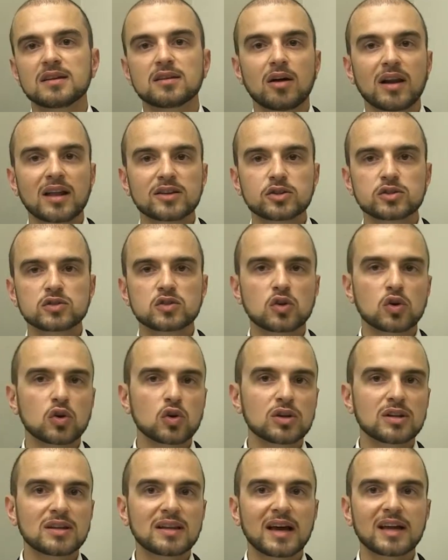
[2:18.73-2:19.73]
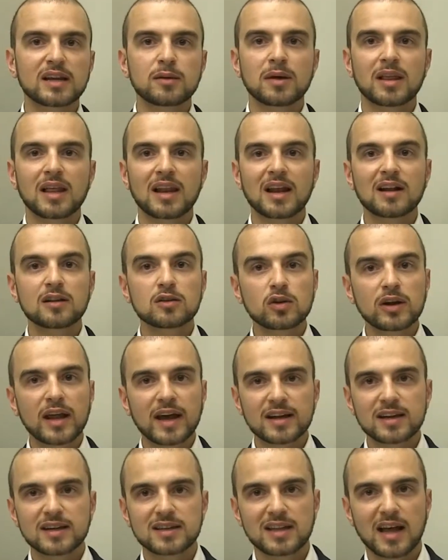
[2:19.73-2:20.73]
da un lato sono lontani ma dall'altro
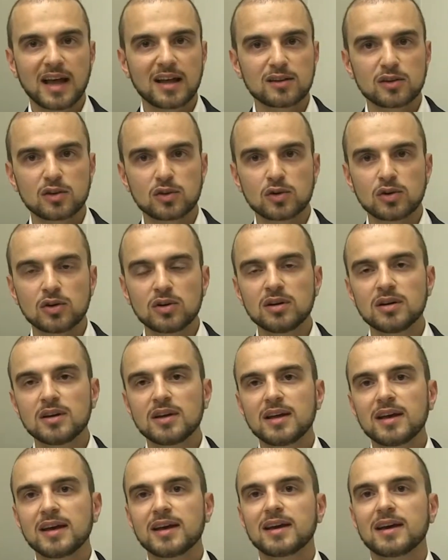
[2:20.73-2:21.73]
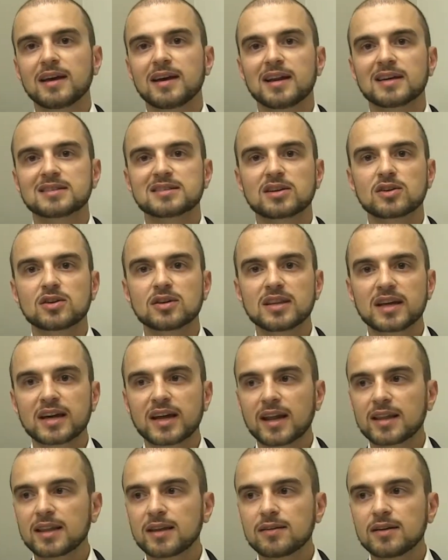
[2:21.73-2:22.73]
neanche tanto e la seconda
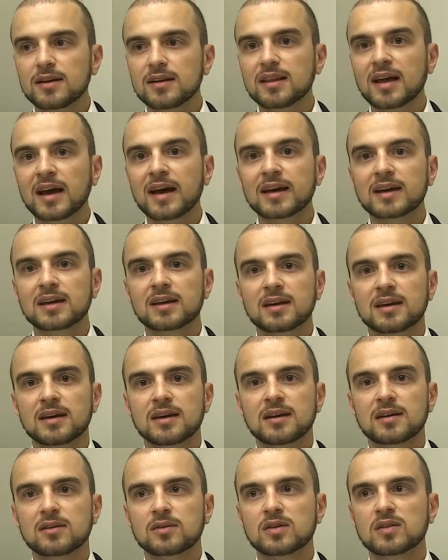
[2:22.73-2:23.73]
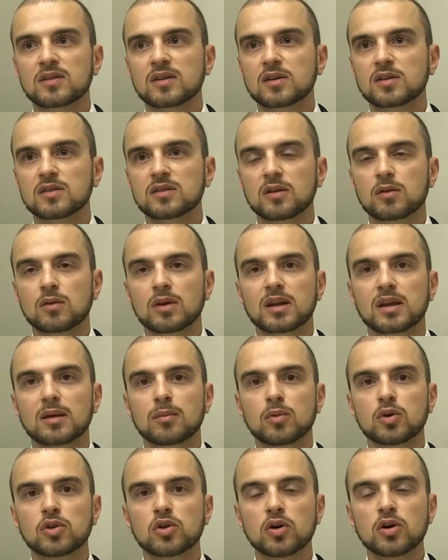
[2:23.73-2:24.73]
grande verità è che queste cose in qualche
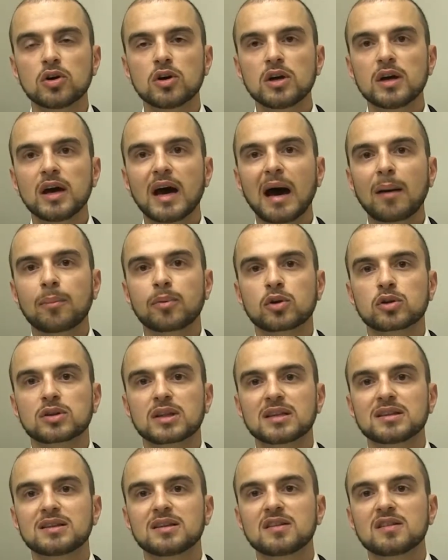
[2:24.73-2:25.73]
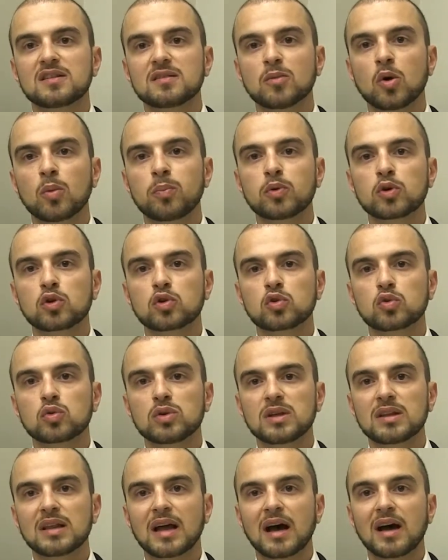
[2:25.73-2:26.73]
modo aprono tantissime
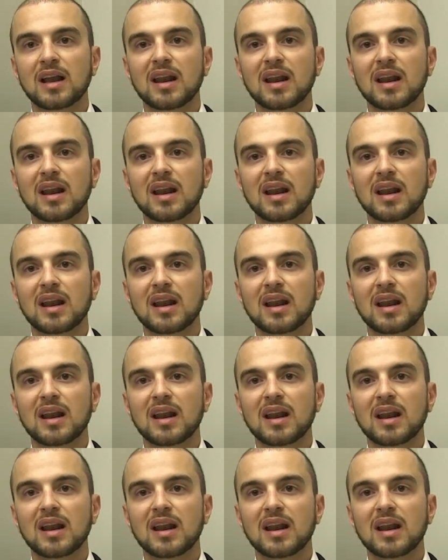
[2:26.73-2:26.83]
opportunità.